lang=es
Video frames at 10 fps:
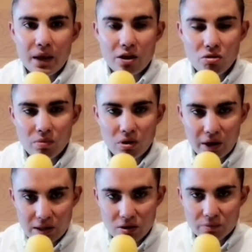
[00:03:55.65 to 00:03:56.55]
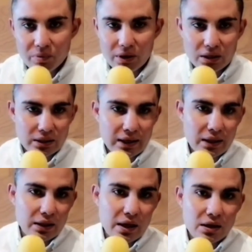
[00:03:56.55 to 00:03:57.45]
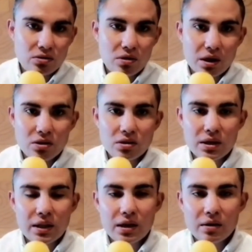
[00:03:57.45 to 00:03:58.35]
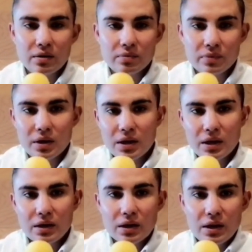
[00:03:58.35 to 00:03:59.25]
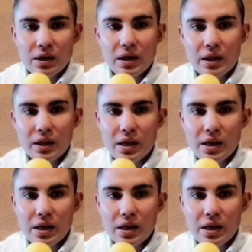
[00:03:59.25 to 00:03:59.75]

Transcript: no nuevos retos, porque cada día son retos, cada, cada